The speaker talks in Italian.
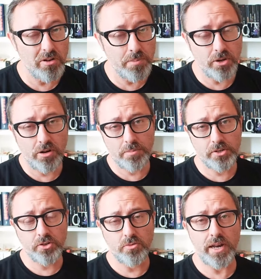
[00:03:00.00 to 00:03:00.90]
una piccola
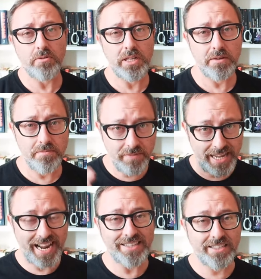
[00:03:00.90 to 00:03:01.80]
percentuale, quindi
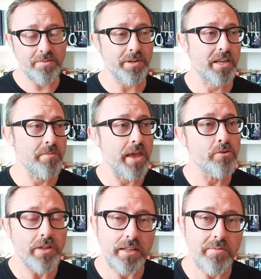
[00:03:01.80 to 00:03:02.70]
grazie perché mi
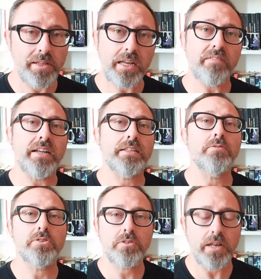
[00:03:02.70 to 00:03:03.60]
aiutate a mandare avanti
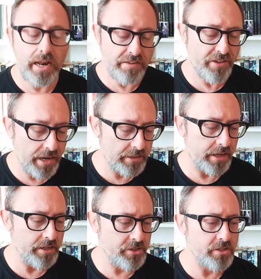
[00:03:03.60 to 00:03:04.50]
questo canale, a fare
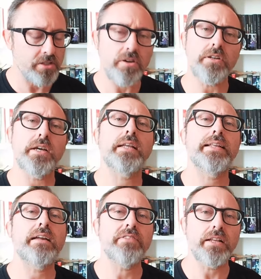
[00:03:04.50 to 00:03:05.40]
altre recensioni, a
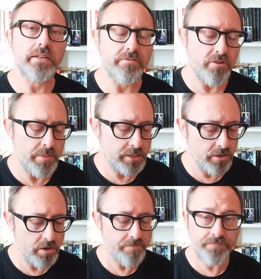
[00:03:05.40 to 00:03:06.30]
darvi altre
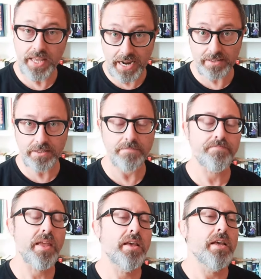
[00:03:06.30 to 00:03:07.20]
informazioni. Grazie.
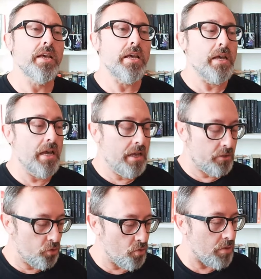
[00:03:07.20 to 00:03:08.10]

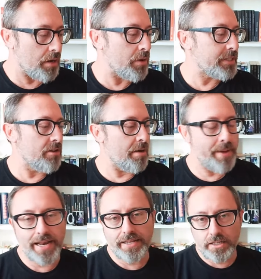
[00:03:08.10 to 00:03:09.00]
Dunque, questa è una
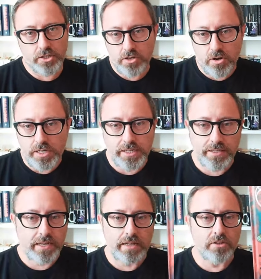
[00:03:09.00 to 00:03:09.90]
bella edizione,
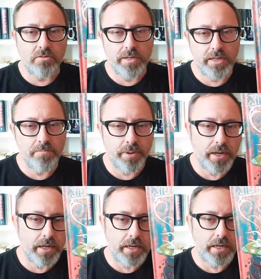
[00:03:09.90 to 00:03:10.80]
senz'altro, come
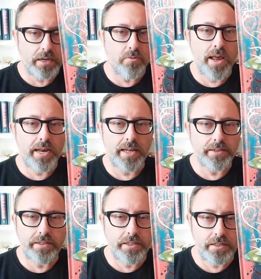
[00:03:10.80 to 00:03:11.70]
sempre
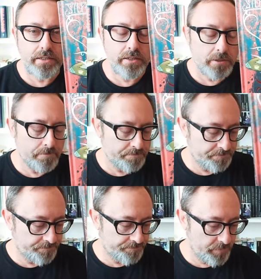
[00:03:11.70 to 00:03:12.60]
quelle di, um,